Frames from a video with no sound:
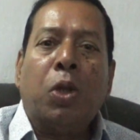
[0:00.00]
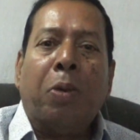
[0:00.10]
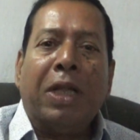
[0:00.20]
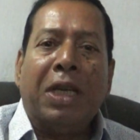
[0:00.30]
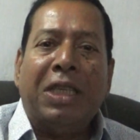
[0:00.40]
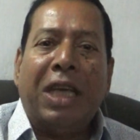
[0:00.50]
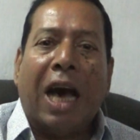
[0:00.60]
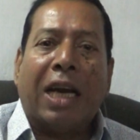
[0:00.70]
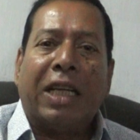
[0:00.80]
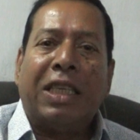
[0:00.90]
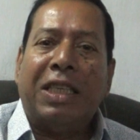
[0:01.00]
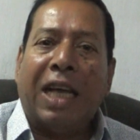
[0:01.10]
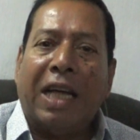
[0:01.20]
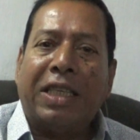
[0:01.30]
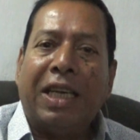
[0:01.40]
তোমাদের যার কাছে
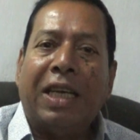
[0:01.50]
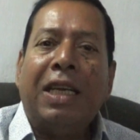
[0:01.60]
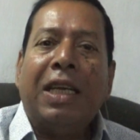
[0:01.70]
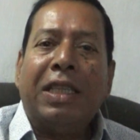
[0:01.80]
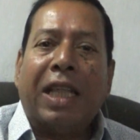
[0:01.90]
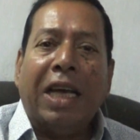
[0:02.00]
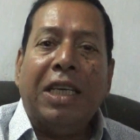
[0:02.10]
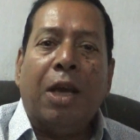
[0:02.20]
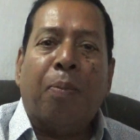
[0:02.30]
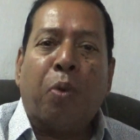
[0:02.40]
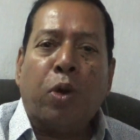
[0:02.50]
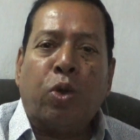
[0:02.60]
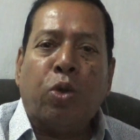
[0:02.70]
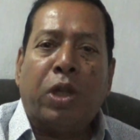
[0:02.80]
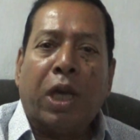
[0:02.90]
যা আছে তাই নিয়ে
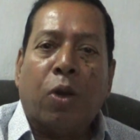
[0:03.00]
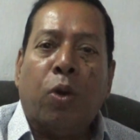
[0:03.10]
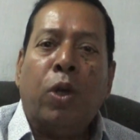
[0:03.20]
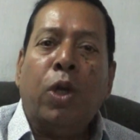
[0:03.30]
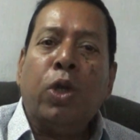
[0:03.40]
প্রস্তুত থেকে